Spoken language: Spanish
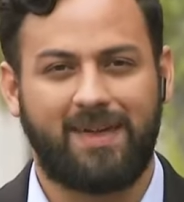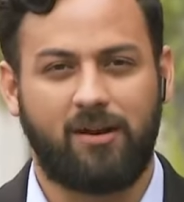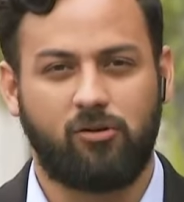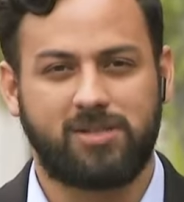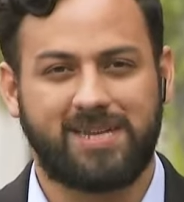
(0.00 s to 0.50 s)
de
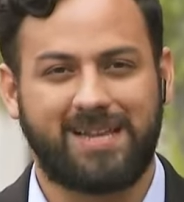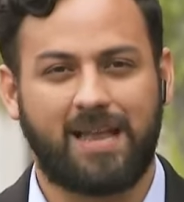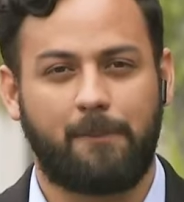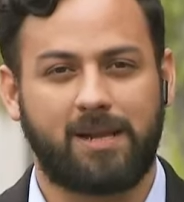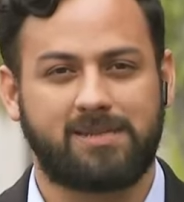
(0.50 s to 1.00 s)
anoche en
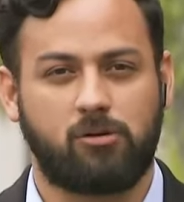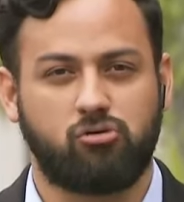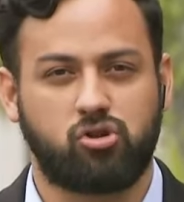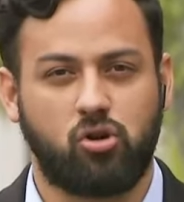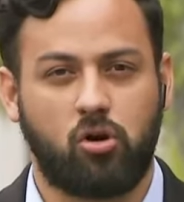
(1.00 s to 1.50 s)
esta
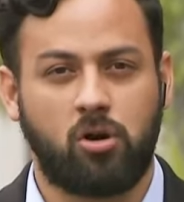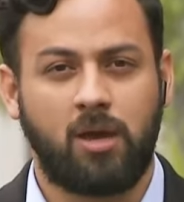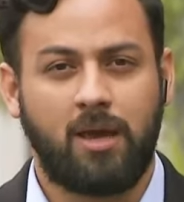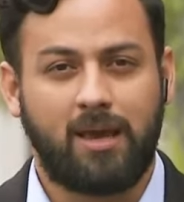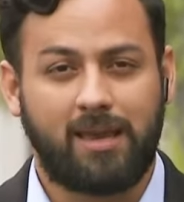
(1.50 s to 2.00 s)
persecución
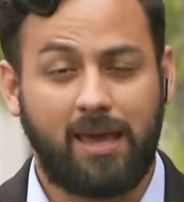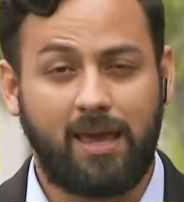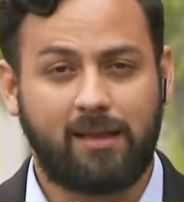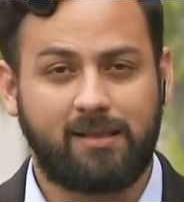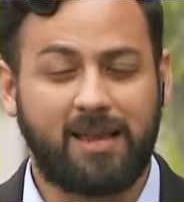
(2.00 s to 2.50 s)

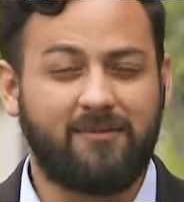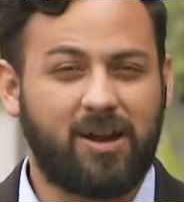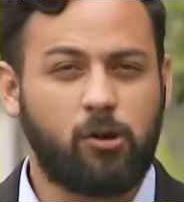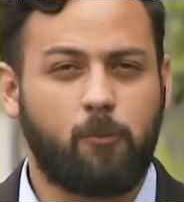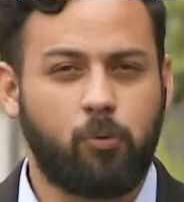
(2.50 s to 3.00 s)
que tiene
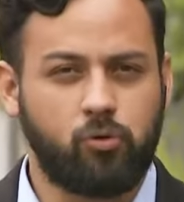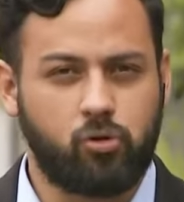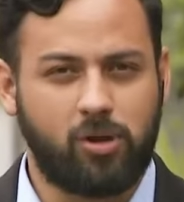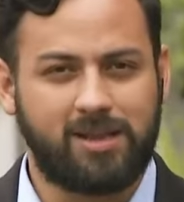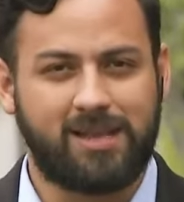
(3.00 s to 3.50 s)
varios
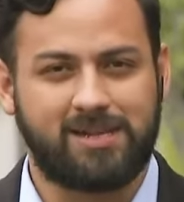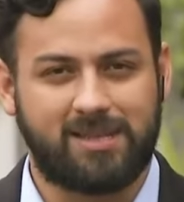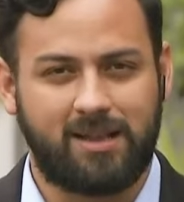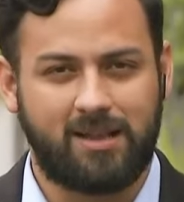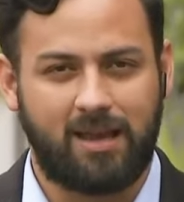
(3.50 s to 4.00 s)
puntos
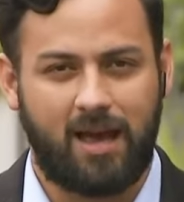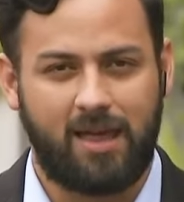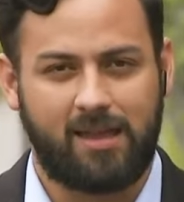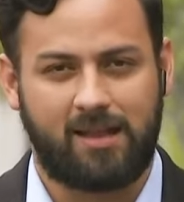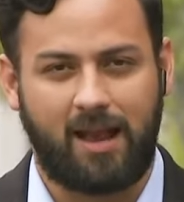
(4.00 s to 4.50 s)
interesantes
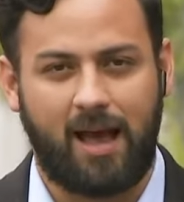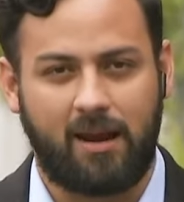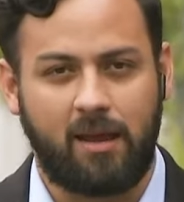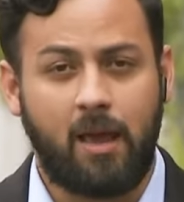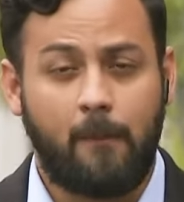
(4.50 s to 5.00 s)
a
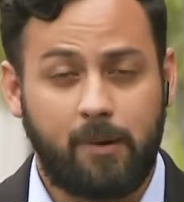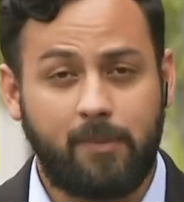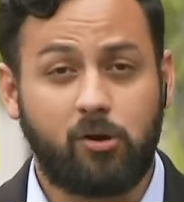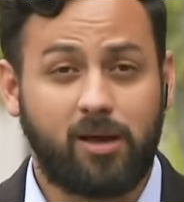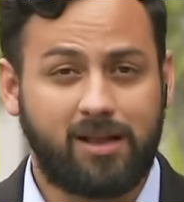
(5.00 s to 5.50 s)
destacar.
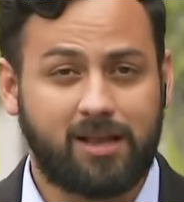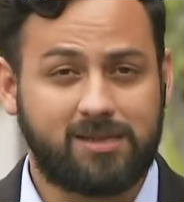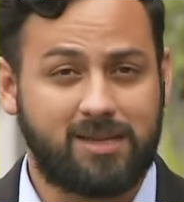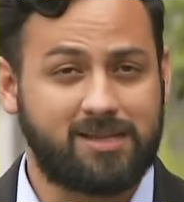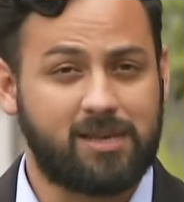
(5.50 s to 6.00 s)
Primero, esta
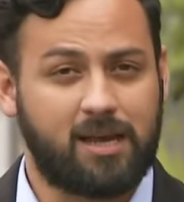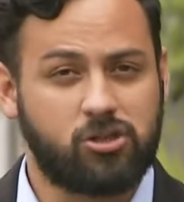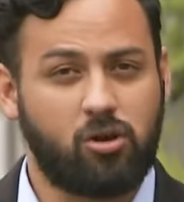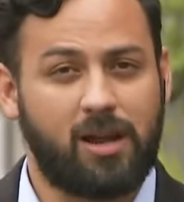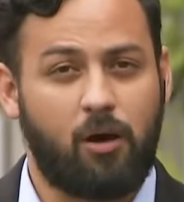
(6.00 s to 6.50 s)
se inicia
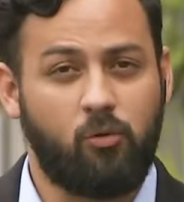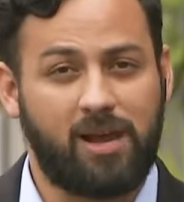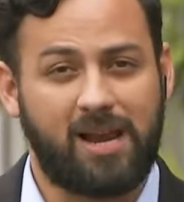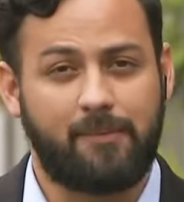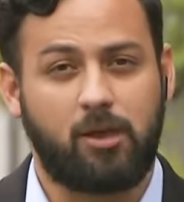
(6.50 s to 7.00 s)
eso de la
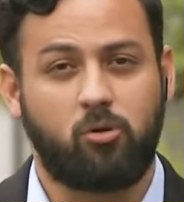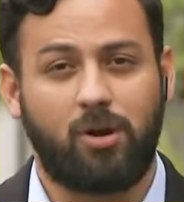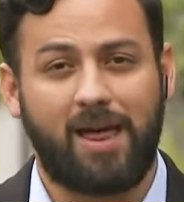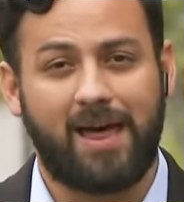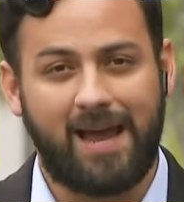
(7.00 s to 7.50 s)
una de la
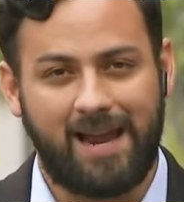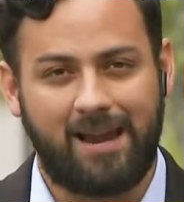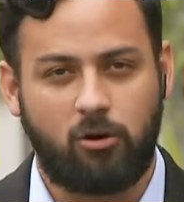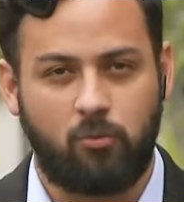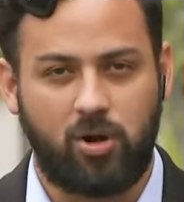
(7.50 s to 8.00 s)
madrugada
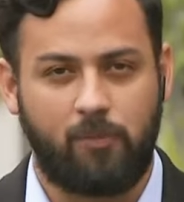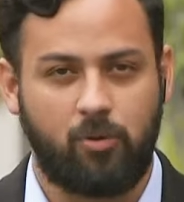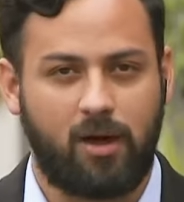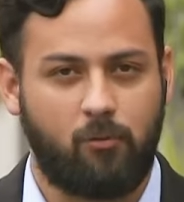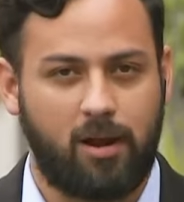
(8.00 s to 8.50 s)
en la comuna de
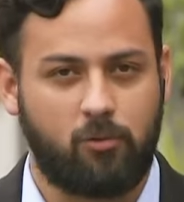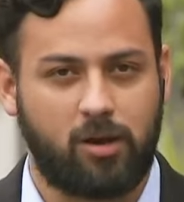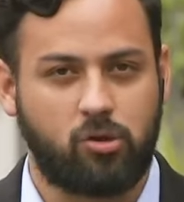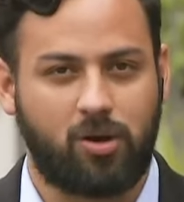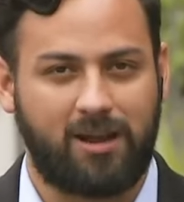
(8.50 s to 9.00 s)
Pudahuel,
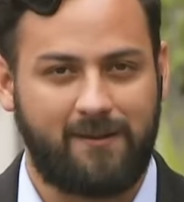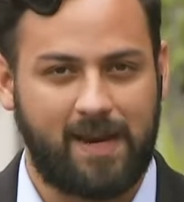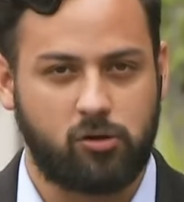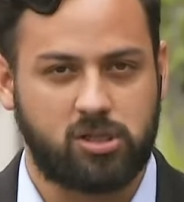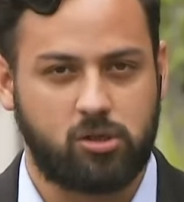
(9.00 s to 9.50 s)
cuando
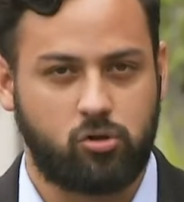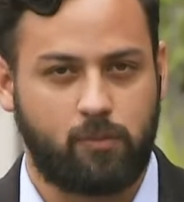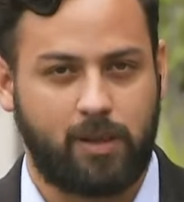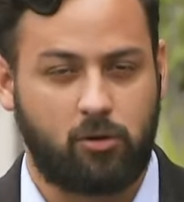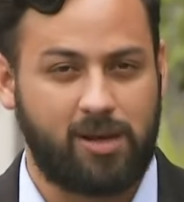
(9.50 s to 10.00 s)
Carabineros, en
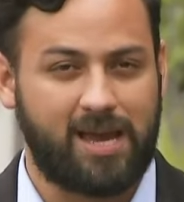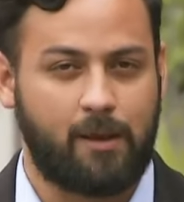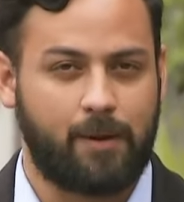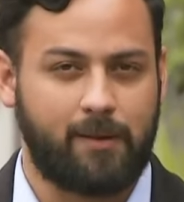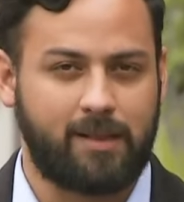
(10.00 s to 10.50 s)
su
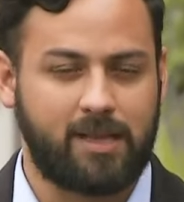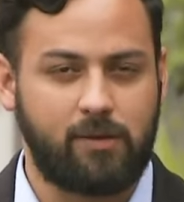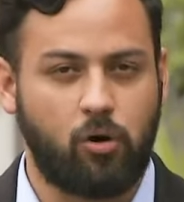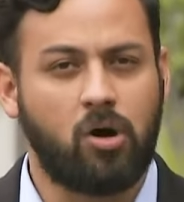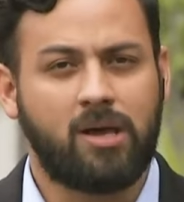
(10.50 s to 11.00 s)
patrullaje
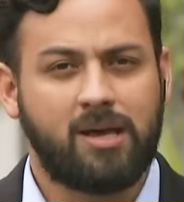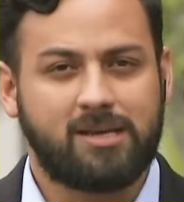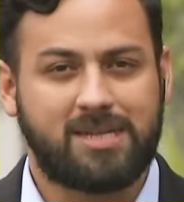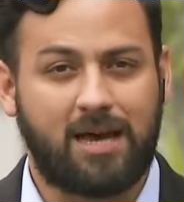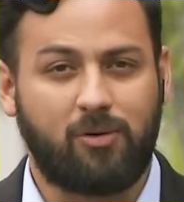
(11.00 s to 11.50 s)
preventivo,
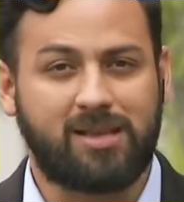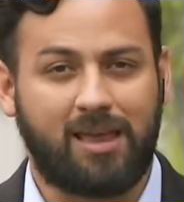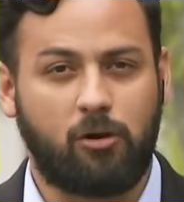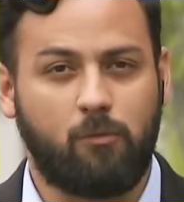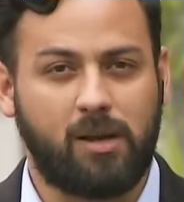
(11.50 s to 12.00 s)
se da
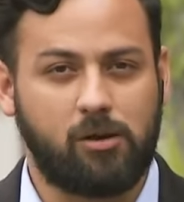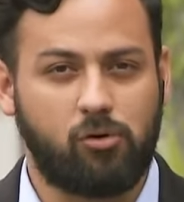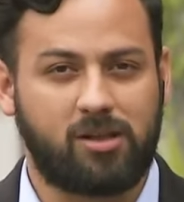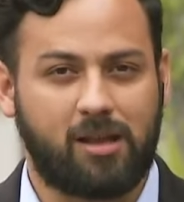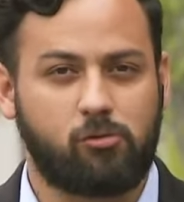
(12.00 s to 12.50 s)
cuenta de que un
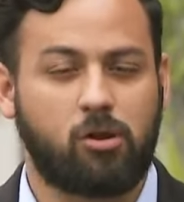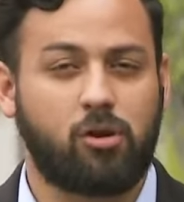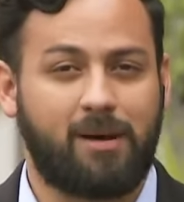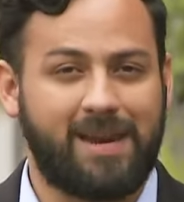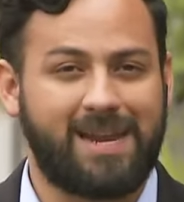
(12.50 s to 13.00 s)
vehículo está
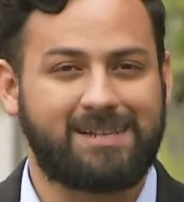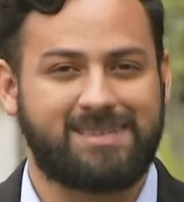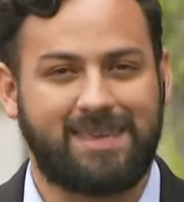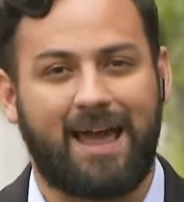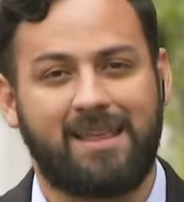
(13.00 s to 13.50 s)
actuando de manera
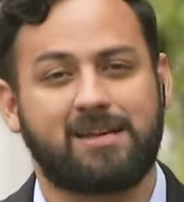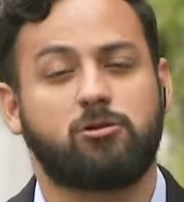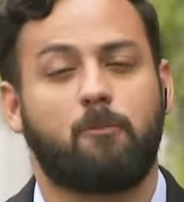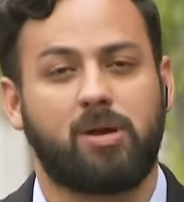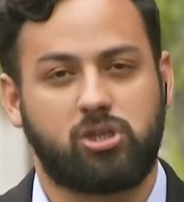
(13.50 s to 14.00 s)
extraña,
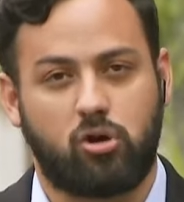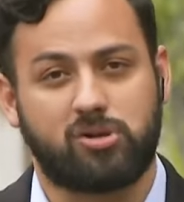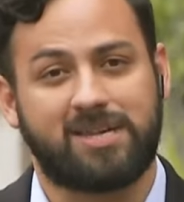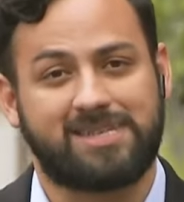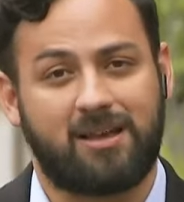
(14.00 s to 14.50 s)

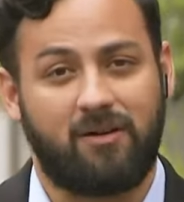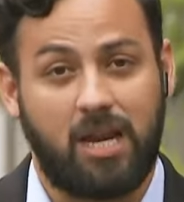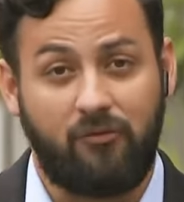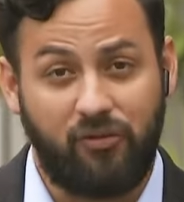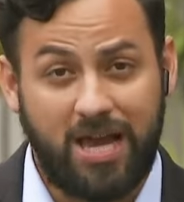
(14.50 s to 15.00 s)
sospechosa. Se
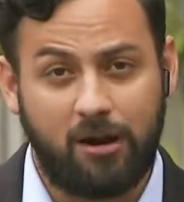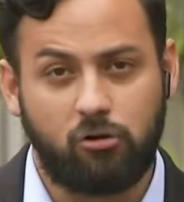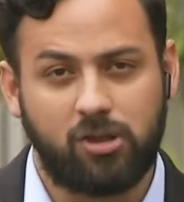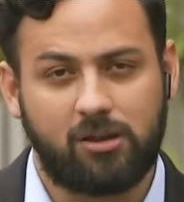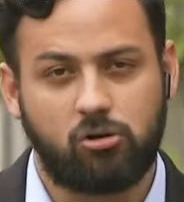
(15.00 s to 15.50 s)
verifican
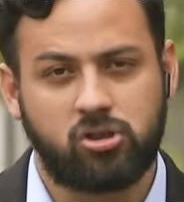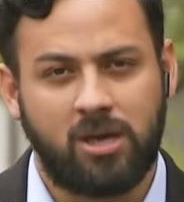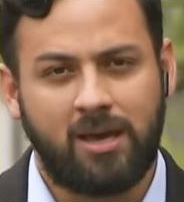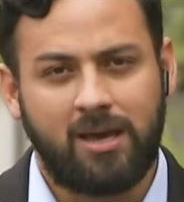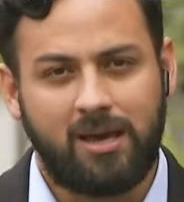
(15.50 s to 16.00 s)
los datos
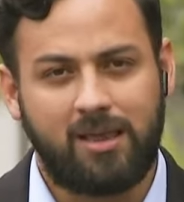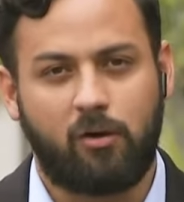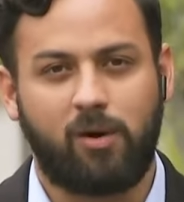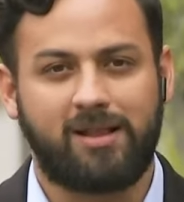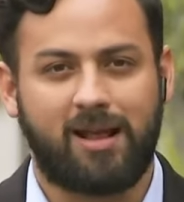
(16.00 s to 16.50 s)
y
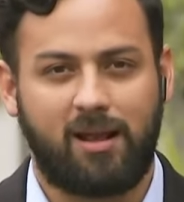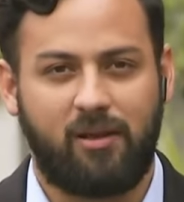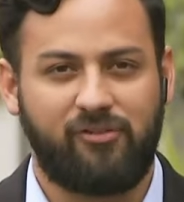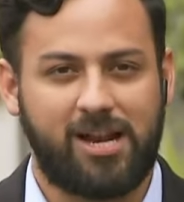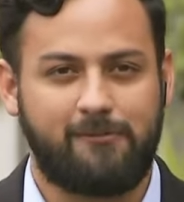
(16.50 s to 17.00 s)
da cuenta de
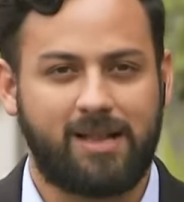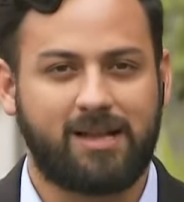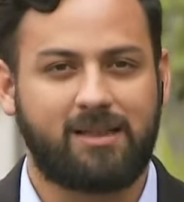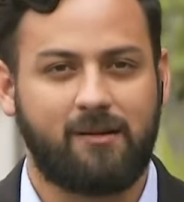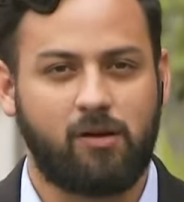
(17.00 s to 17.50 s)
que
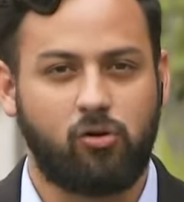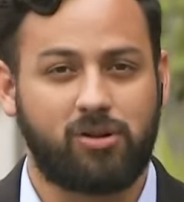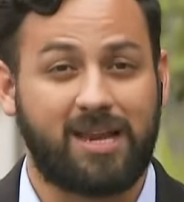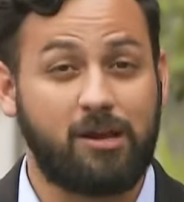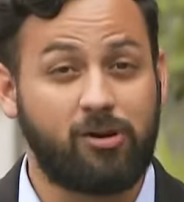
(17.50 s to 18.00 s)
finalmente este
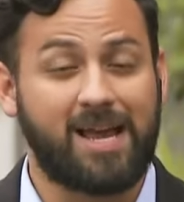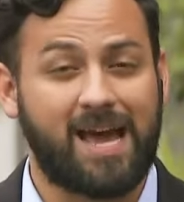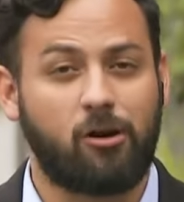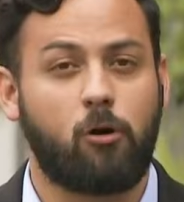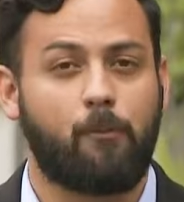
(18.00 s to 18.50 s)
vehículo tenía un
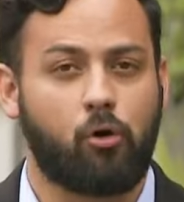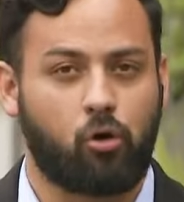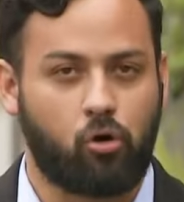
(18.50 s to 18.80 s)
encargo por